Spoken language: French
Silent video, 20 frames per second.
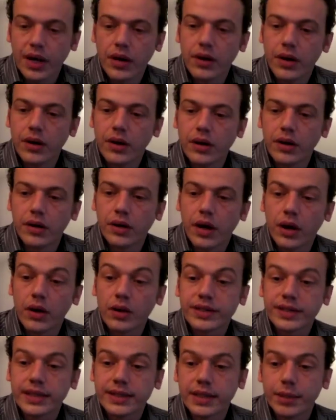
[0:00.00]

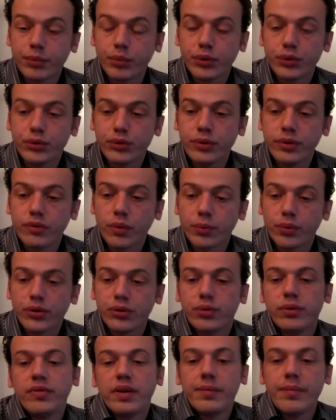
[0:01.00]
Alors ça, ça peut suivre. On peut
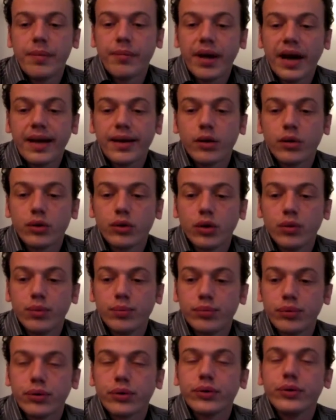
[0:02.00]
suivre les mêmes règles que
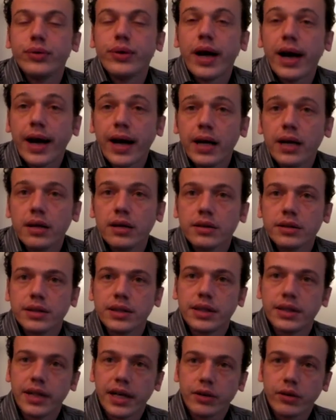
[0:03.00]
pour une URL.
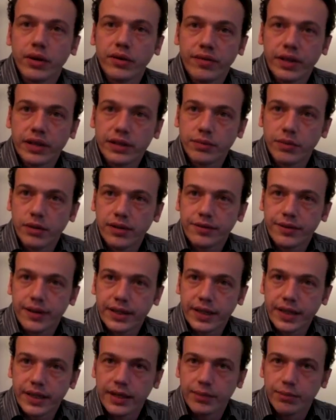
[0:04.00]
Oui. C'est-à-dire qu'effectivement, on va
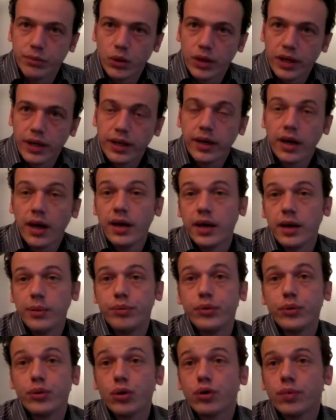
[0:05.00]
faire des mots clés. Et
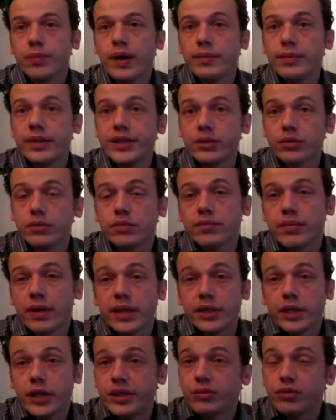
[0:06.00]
plutôt que ma maison,
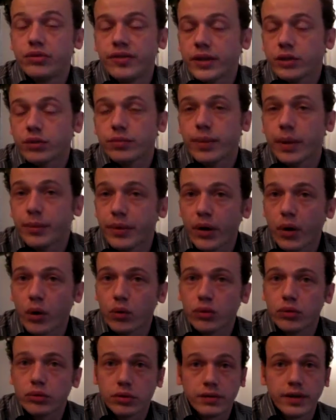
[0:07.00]
ma n'est de toute façon pas pris en
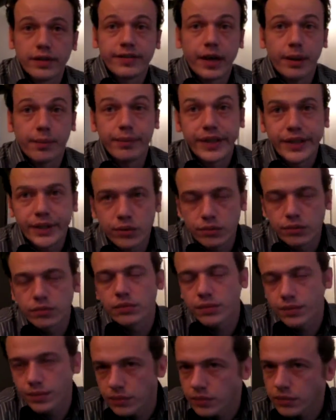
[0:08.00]
compte. On va faire maison.
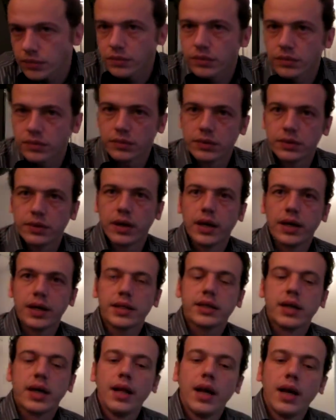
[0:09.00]
D'accord.
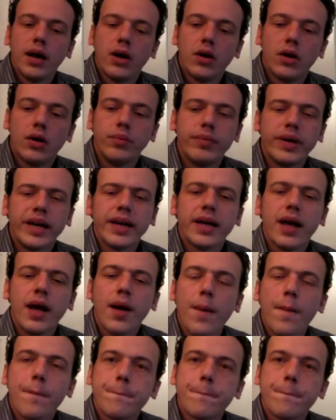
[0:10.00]
Voilà. si j'ai